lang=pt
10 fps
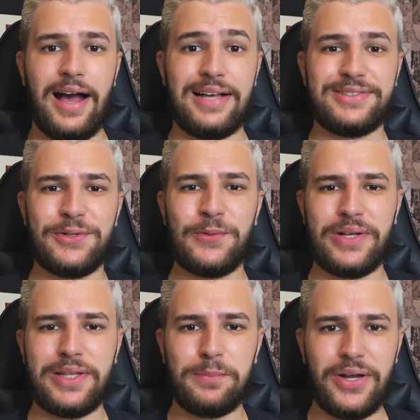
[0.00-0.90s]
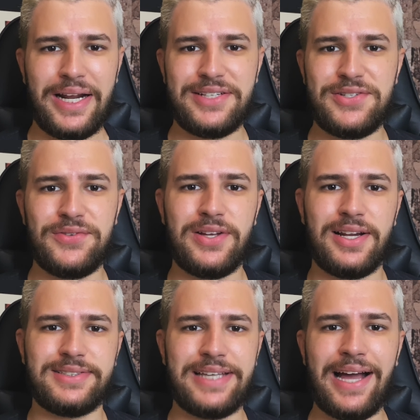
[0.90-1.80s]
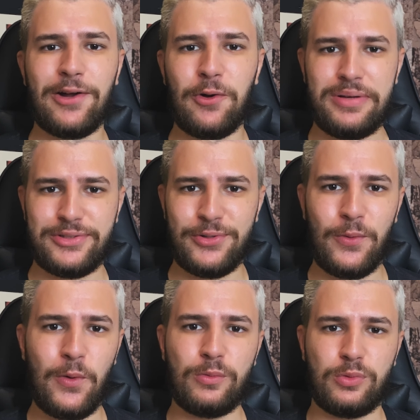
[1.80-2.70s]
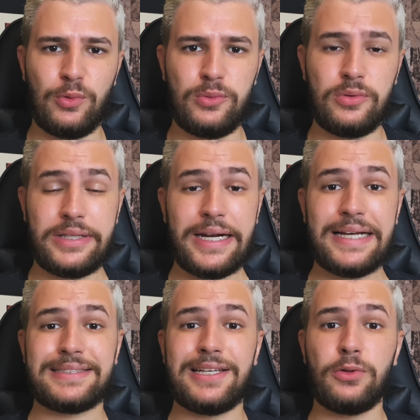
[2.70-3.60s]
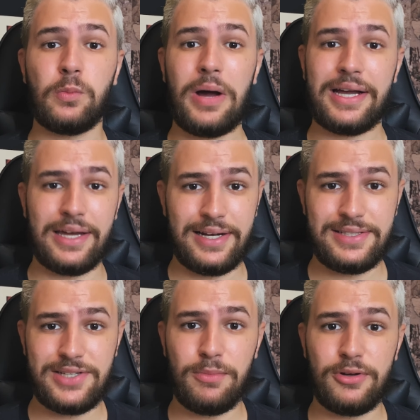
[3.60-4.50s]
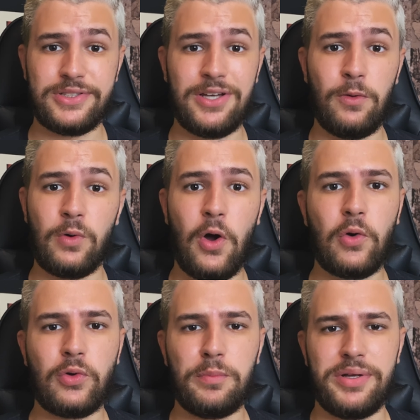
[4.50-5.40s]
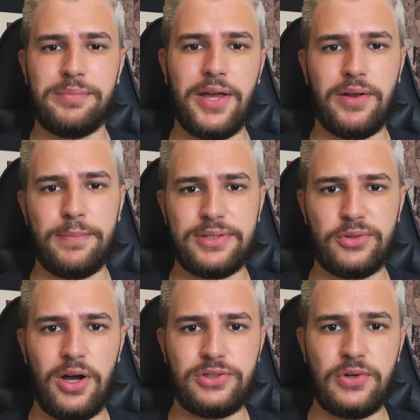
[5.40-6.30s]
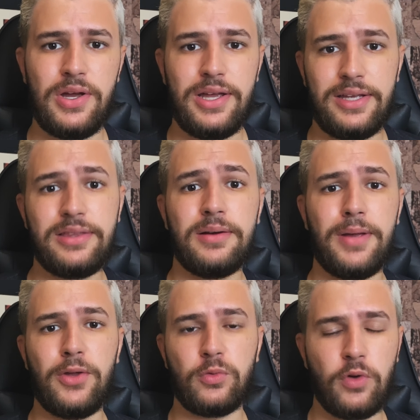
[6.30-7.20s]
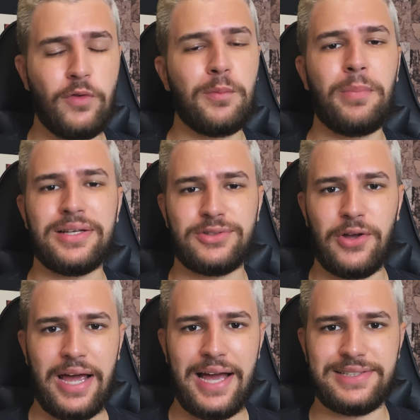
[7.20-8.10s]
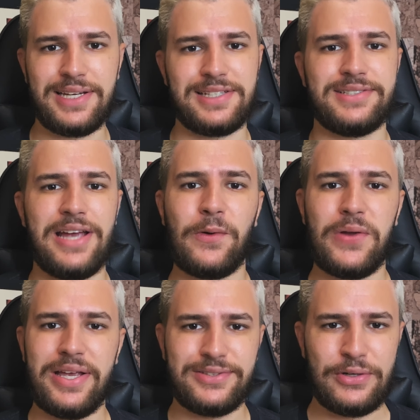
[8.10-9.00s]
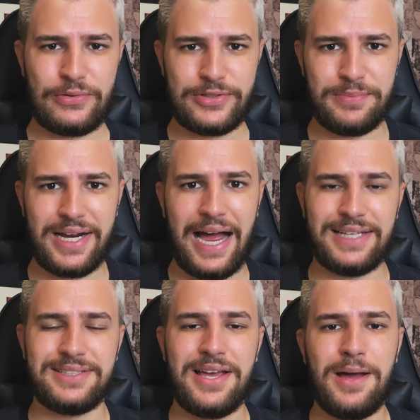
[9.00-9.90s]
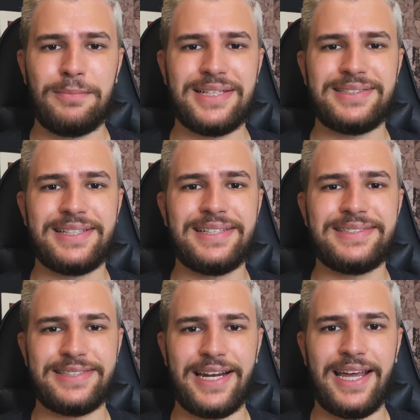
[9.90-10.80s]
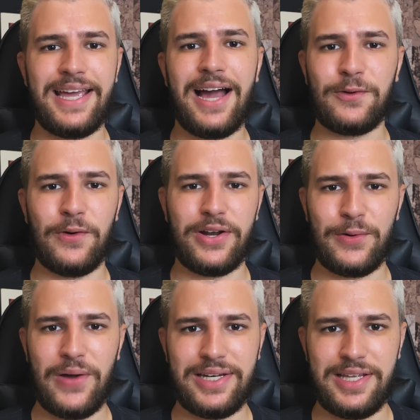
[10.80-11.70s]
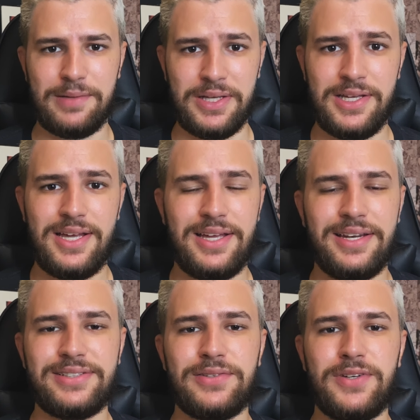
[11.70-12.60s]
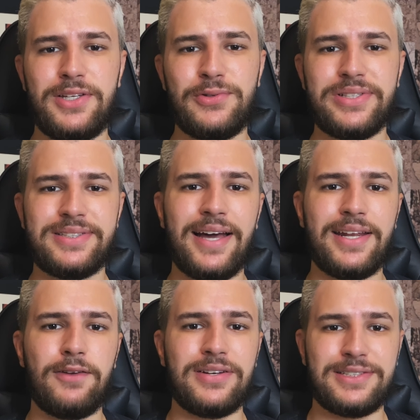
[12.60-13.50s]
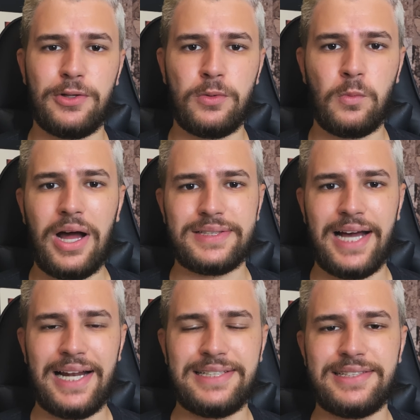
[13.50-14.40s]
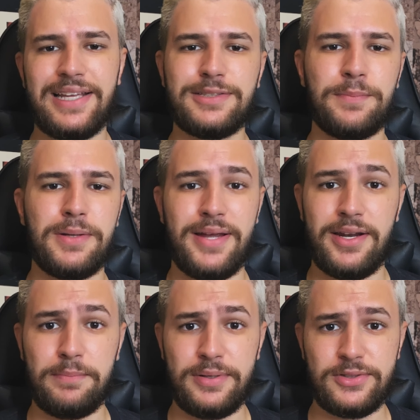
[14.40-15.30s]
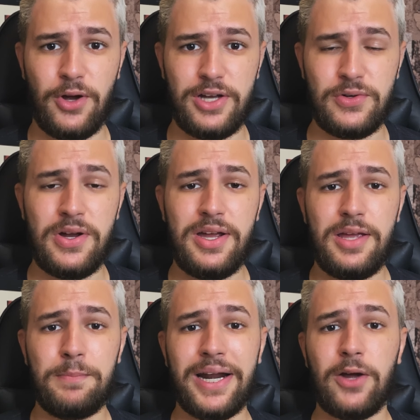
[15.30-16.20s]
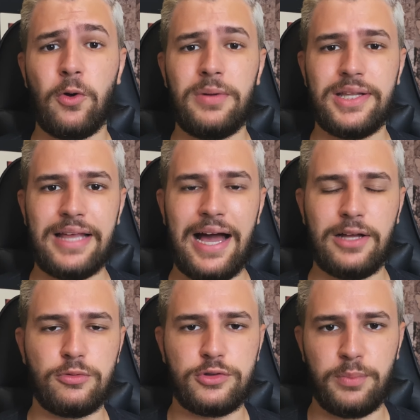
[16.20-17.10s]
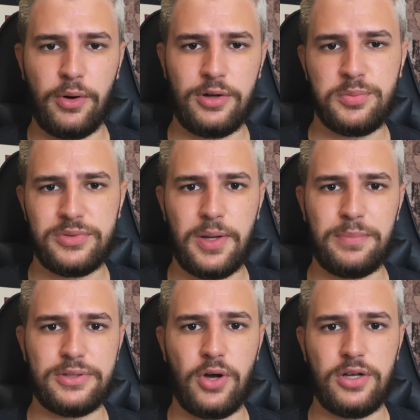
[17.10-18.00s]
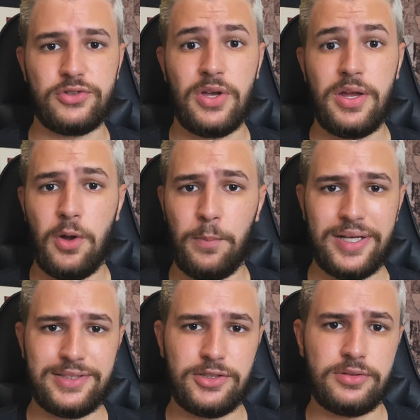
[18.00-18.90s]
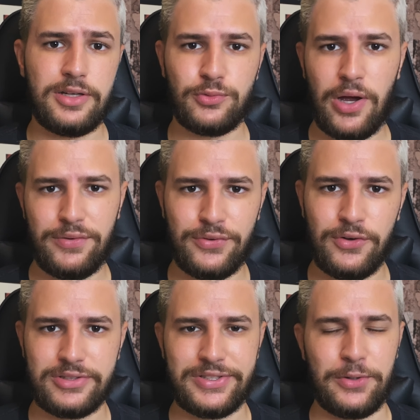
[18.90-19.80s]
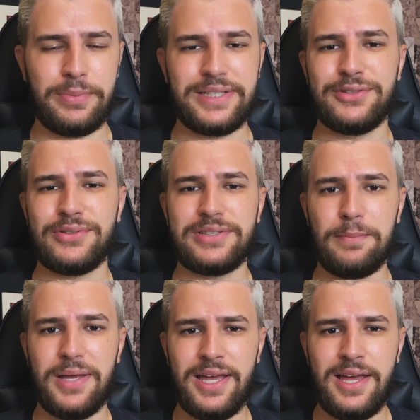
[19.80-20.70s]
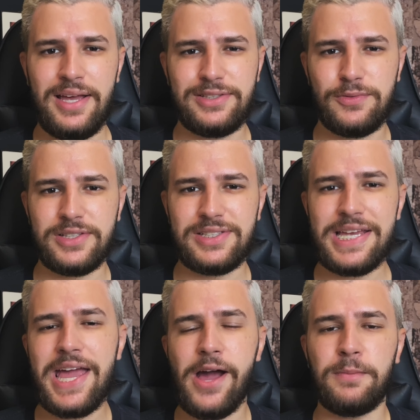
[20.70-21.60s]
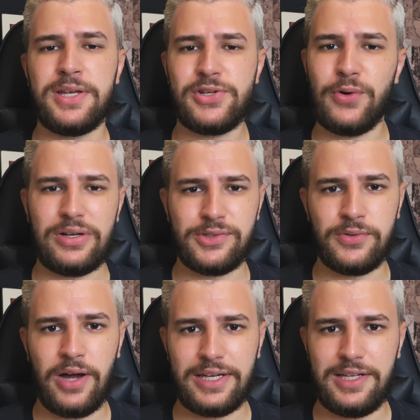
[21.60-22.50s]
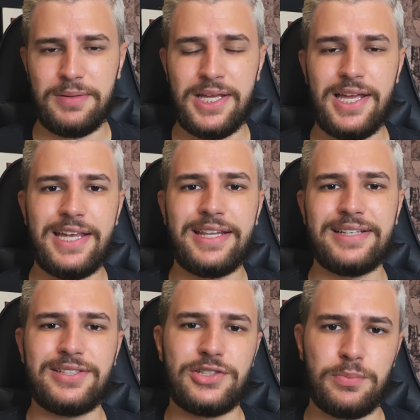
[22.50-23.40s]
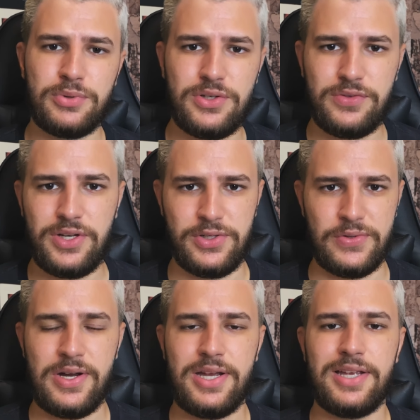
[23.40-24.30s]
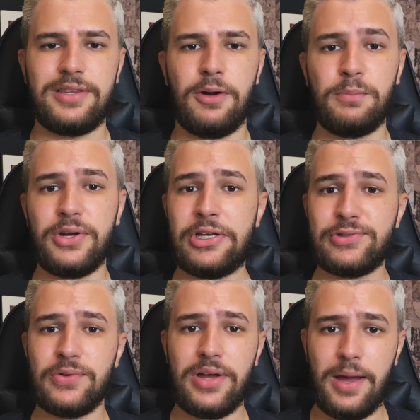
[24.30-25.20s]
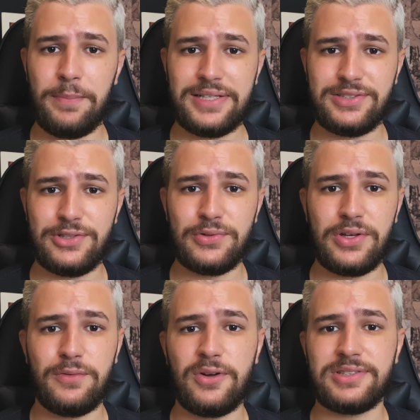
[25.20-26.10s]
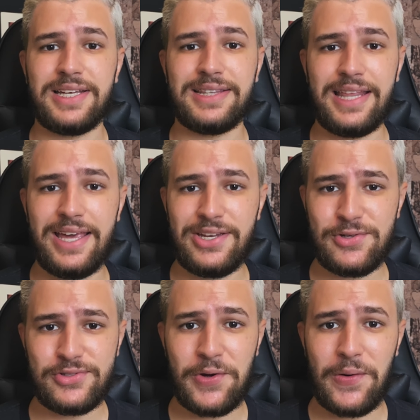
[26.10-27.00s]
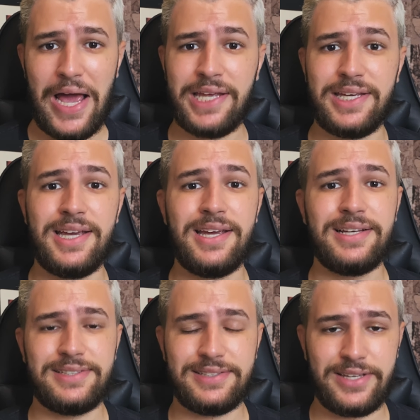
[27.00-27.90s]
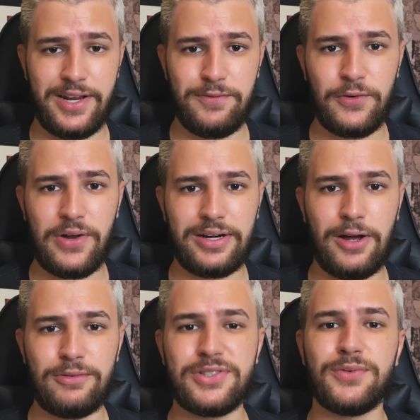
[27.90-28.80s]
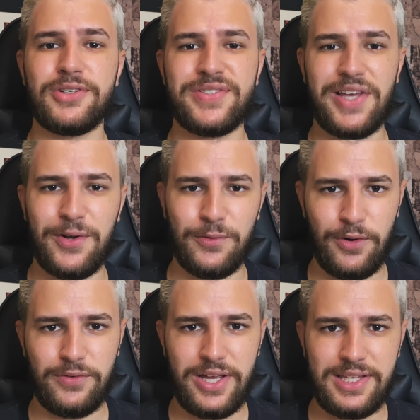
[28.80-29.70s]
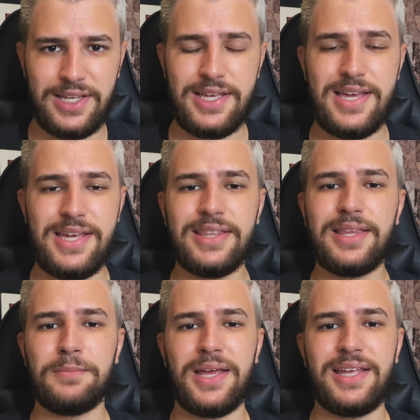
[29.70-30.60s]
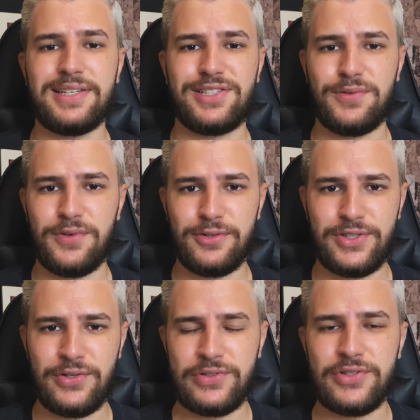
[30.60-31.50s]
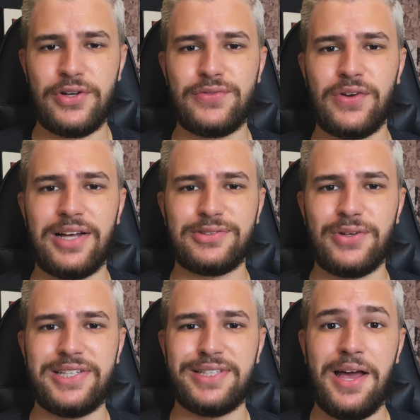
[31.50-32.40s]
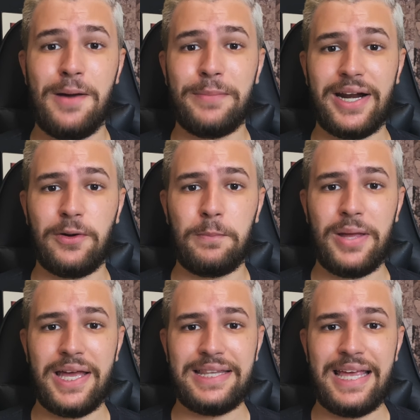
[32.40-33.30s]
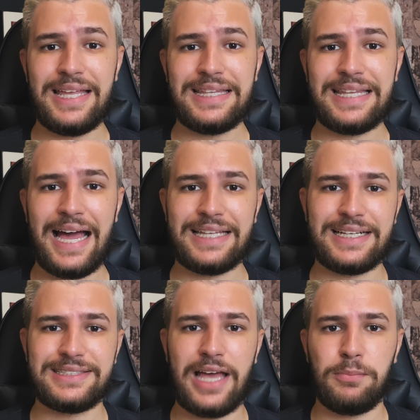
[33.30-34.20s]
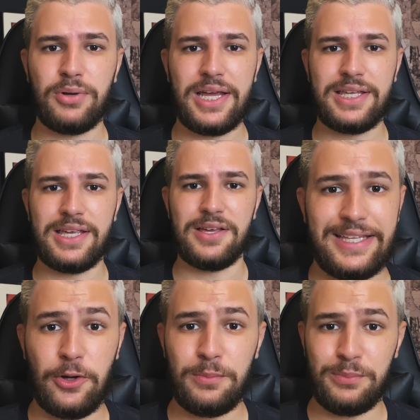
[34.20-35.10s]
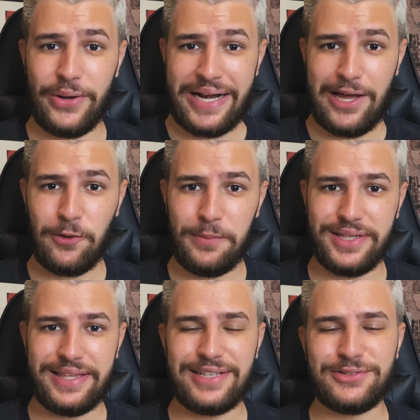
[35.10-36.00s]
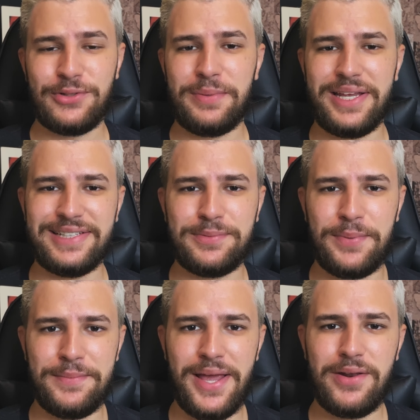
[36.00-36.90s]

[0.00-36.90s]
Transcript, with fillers: A segunda temporada de Vinland Saga começou com tudo, trazendo uma grande emoção logo no primeiro episódio e também um novo personagem, já conhecido nos mangás, mas que estreia agora no anime. Nesse vídeo estarei fazendo uma análise desse primeiro episódio e para comentar dos próximos episódios eu preciso da sua força, eu preciso saber se você realmente gosta do anime e desse tipo de vídeo. Então por isso é preciso que você deixe o seu like, se inscreva no canal se você é novo aqui e também ative o sino de notificações para não perder nada que sair por aqui. Então bora lá comentar sobre esse primeiro